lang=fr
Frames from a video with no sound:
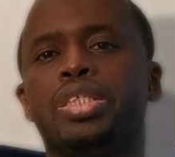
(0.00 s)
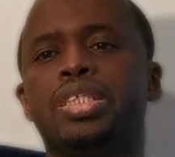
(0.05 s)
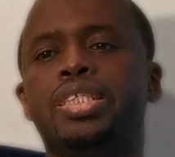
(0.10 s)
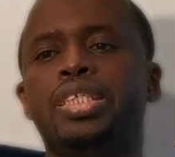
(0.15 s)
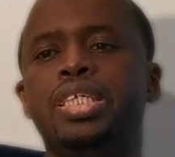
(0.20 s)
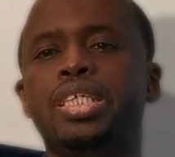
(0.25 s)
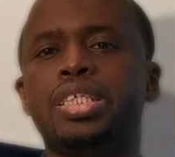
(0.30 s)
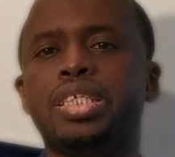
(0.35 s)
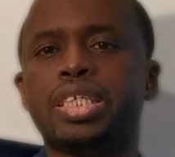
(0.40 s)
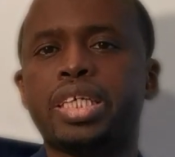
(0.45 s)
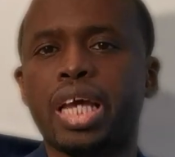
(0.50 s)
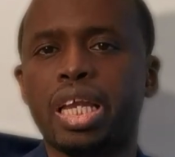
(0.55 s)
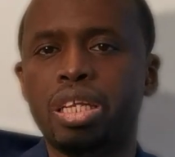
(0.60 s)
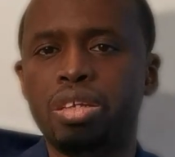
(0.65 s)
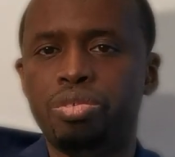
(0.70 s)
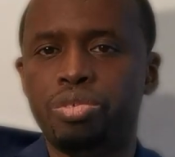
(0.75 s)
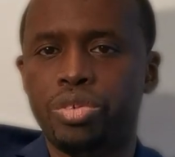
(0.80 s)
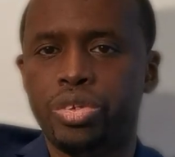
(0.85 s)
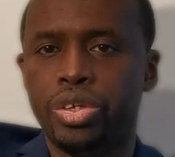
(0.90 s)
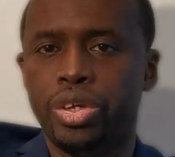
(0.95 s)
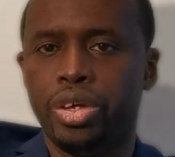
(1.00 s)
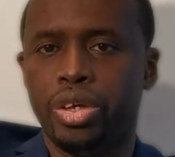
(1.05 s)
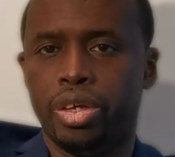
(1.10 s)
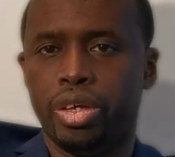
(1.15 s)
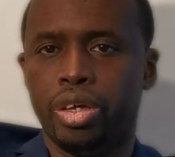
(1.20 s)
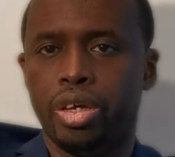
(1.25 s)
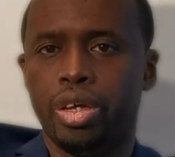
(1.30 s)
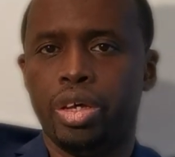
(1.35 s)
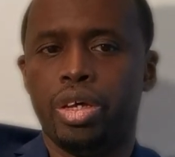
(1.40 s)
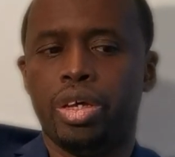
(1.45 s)

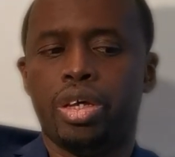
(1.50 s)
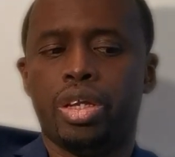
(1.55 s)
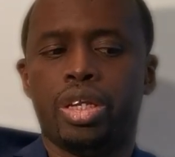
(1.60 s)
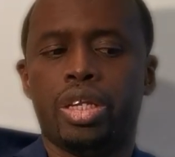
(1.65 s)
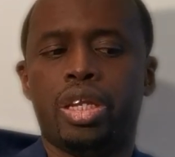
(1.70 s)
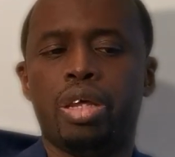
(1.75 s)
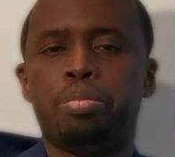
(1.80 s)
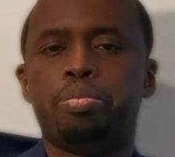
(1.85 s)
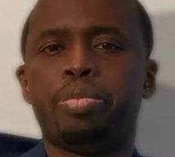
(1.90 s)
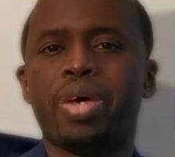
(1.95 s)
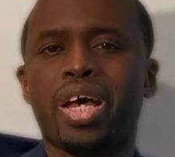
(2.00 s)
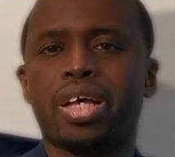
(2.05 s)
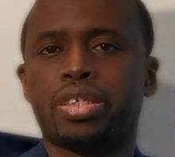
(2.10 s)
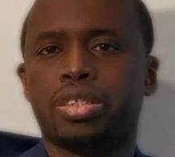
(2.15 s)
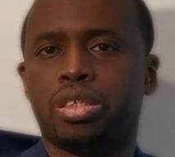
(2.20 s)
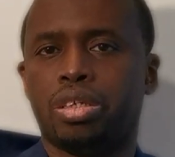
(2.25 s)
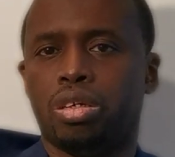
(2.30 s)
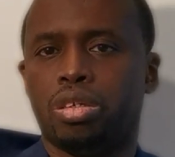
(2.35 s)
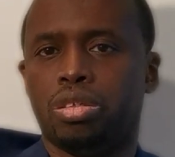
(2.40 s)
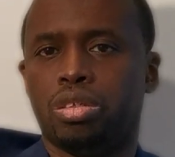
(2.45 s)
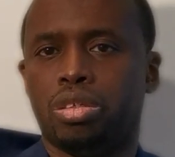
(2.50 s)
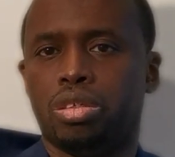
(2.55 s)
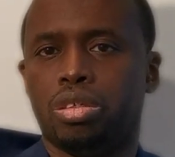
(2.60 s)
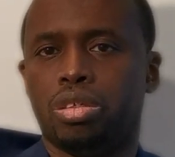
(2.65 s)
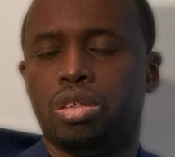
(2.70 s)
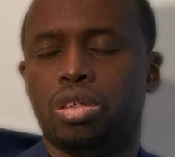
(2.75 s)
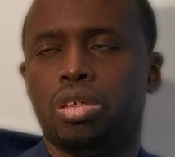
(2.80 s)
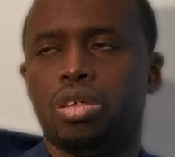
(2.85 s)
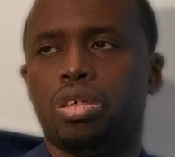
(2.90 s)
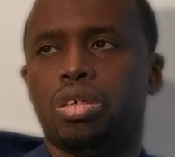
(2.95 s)
Disqualifier des personnes
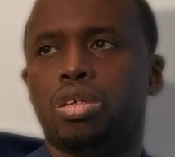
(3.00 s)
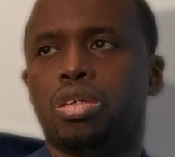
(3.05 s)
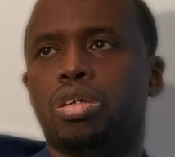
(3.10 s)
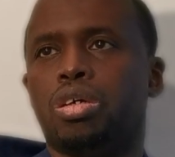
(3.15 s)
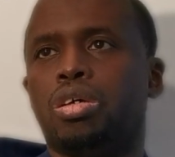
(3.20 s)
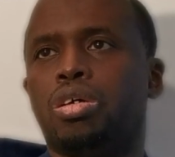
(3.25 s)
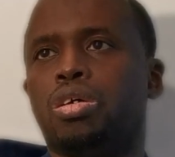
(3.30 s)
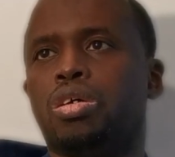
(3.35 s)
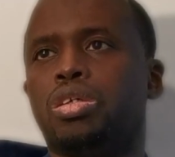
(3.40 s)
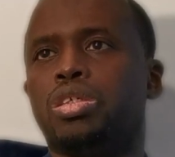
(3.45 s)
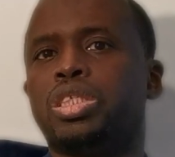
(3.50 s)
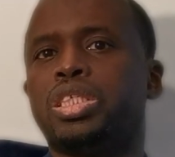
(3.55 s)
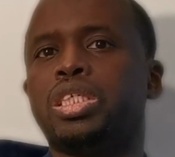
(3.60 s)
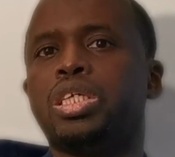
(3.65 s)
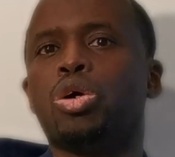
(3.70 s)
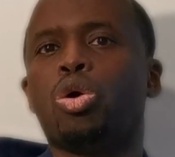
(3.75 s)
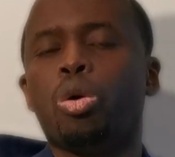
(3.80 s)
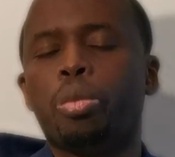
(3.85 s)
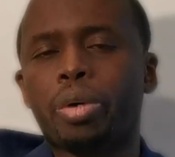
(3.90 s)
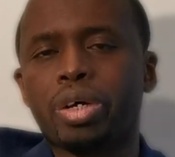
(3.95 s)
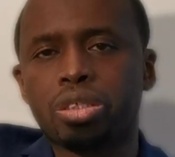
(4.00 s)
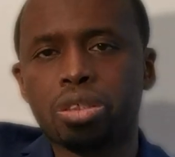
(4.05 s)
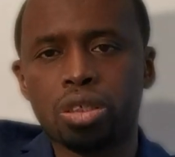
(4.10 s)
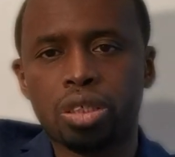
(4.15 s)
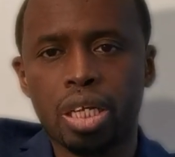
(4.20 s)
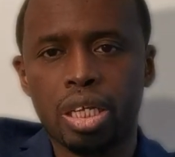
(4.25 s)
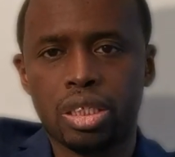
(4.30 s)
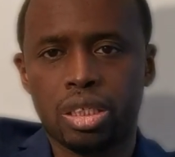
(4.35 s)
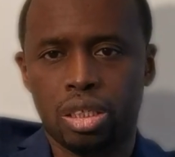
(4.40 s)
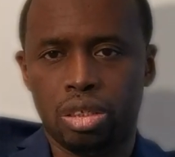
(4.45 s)
euh, si
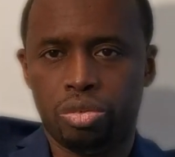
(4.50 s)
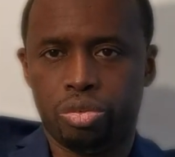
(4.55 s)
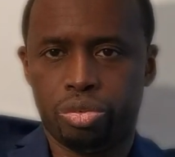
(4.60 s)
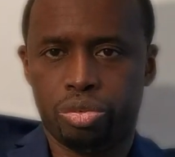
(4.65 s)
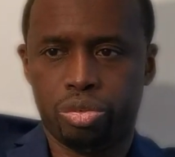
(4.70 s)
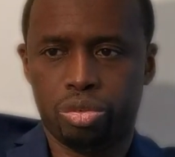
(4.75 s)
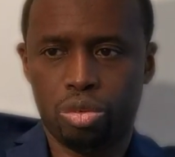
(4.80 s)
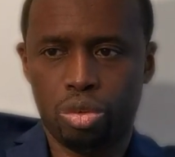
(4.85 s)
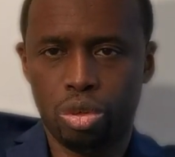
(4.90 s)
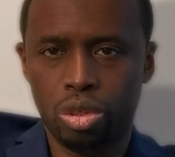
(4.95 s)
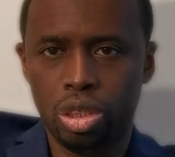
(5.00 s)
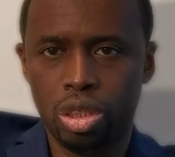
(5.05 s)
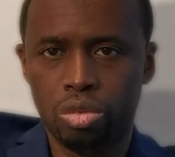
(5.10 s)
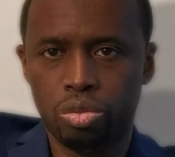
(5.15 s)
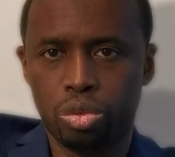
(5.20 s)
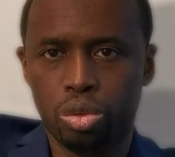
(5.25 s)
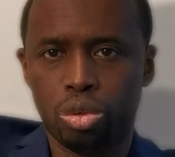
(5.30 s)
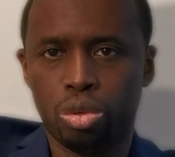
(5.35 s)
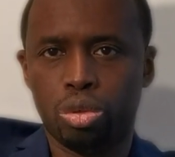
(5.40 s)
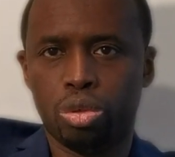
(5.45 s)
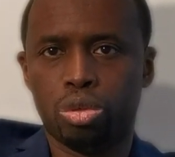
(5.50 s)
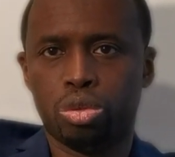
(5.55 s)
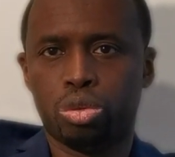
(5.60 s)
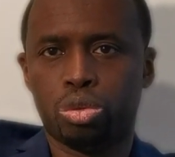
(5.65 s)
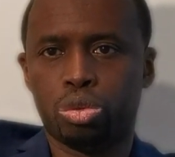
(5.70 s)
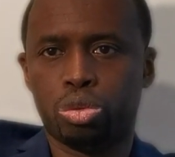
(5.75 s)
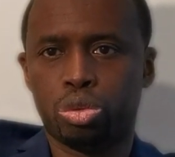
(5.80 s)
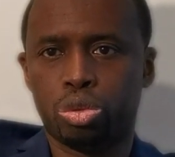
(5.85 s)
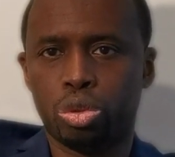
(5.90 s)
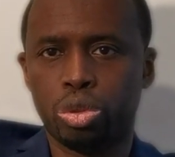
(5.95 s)
représentatives au niveau
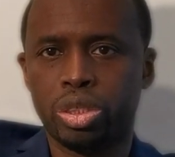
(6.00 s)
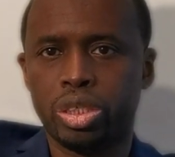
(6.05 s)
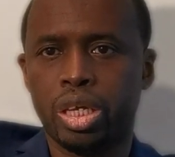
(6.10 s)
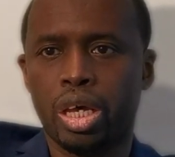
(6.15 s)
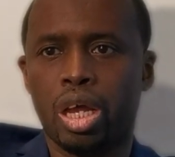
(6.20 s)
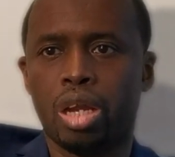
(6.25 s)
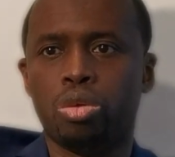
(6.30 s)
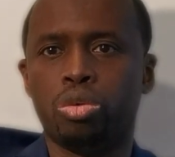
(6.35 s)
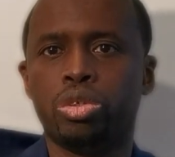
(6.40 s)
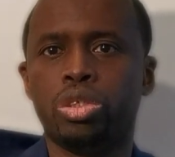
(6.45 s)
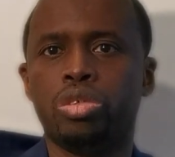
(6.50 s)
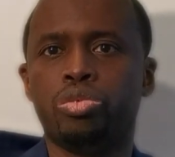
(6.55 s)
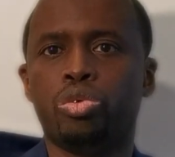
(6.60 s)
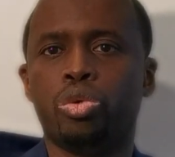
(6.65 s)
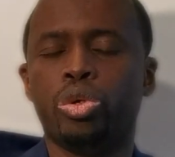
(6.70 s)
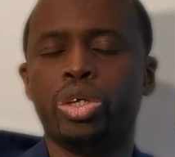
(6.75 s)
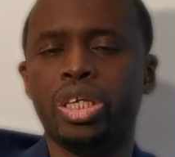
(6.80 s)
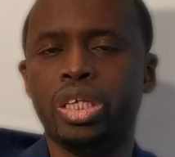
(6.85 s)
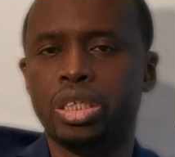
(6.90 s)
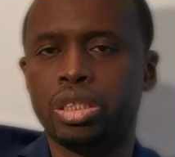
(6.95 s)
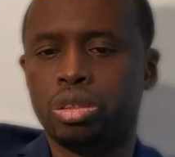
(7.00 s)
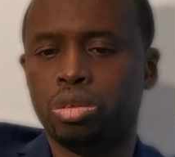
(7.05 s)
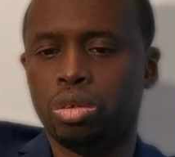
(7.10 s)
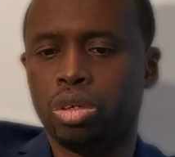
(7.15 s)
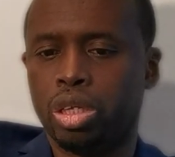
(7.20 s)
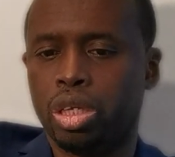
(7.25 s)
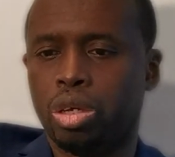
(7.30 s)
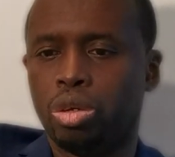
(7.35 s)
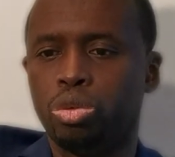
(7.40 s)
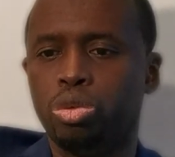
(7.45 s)
social, au niveau
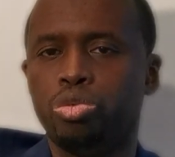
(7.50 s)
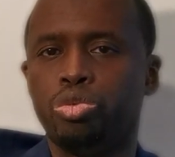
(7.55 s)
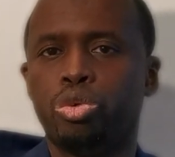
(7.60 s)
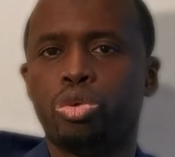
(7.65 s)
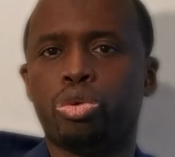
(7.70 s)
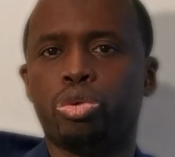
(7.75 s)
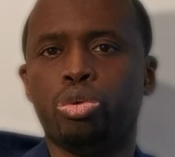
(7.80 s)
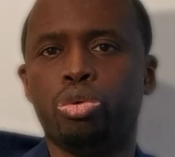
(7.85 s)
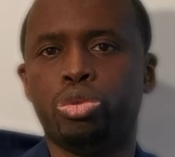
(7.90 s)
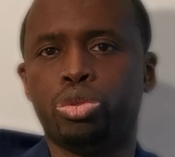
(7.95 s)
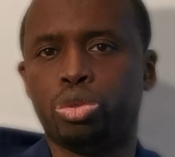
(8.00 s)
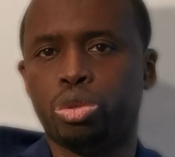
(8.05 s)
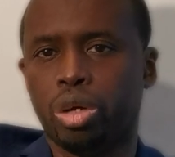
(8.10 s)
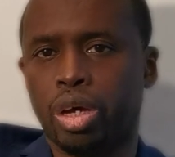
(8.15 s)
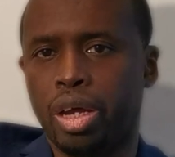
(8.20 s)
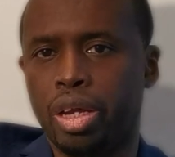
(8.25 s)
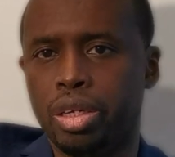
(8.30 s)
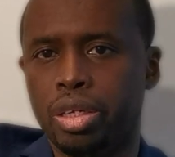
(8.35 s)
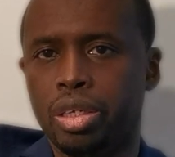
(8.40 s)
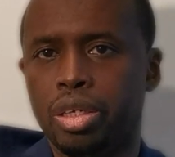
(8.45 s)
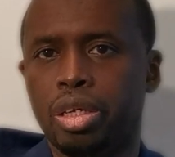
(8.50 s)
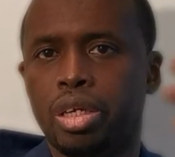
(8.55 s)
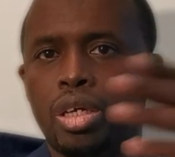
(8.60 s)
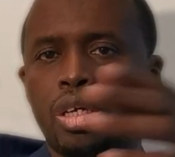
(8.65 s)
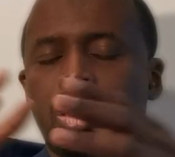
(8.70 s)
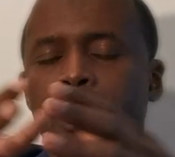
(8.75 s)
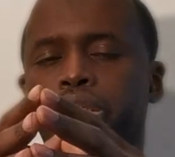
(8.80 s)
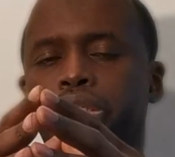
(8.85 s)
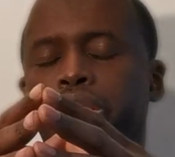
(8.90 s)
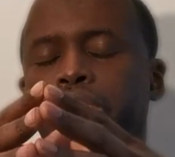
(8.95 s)
historique, au niveau culturel,
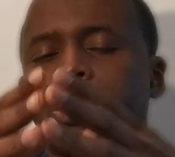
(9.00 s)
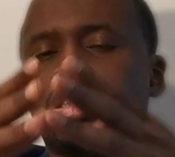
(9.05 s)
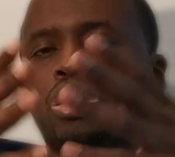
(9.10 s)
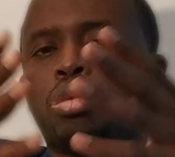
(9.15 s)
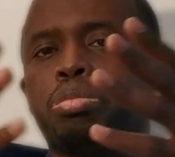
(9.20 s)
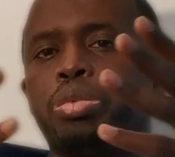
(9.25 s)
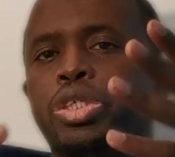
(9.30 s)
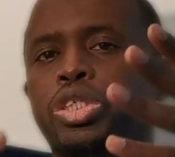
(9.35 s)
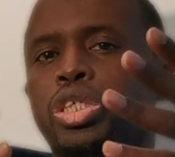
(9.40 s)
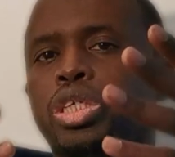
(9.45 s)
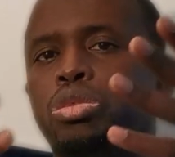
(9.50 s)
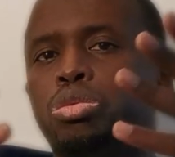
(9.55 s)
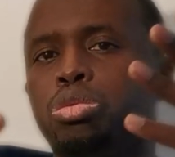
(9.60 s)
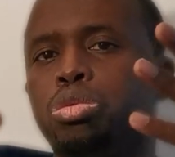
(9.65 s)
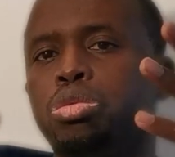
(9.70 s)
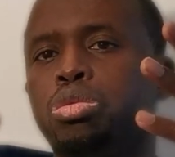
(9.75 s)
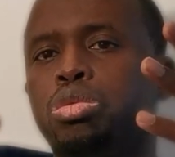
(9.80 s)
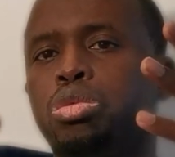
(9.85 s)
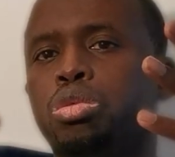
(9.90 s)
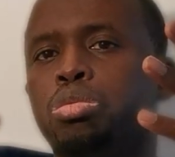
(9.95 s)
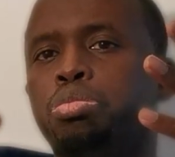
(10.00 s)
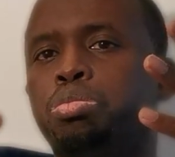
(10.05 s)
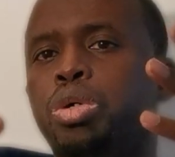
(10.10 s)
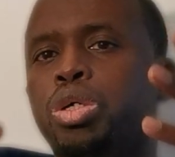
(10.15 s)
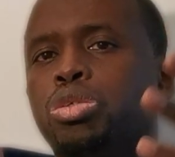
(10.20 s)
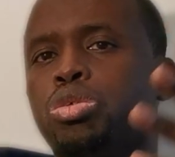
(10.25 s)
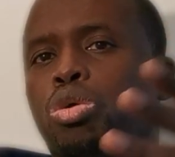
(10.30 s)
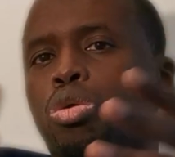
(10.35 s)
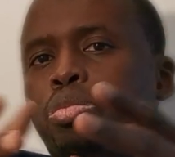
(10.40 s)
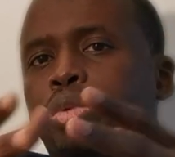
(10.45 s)
c'est s'empêcher toute
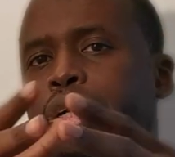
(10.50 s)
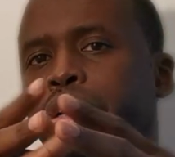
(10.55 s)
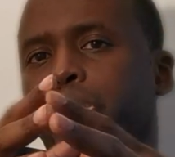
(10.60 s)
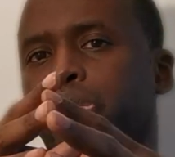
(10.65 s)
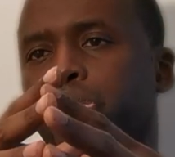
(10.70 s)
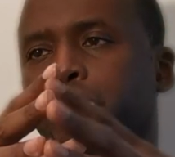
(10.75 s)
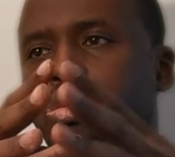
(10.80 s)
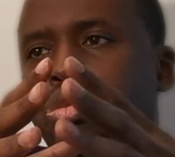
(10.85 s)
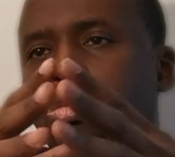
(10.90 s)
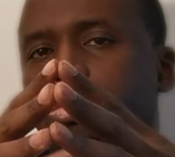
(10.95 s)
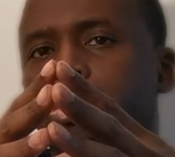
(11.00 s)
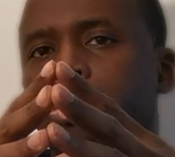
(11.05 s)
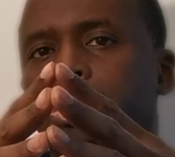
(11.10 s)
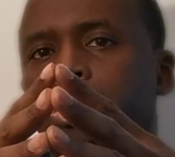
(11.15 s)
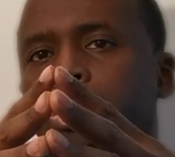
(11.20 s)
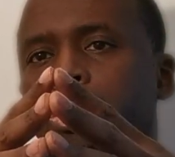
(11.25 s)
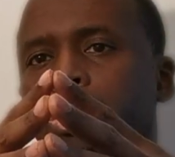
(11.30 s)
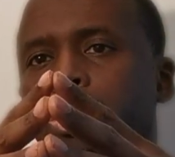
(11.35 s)
bonne compréhension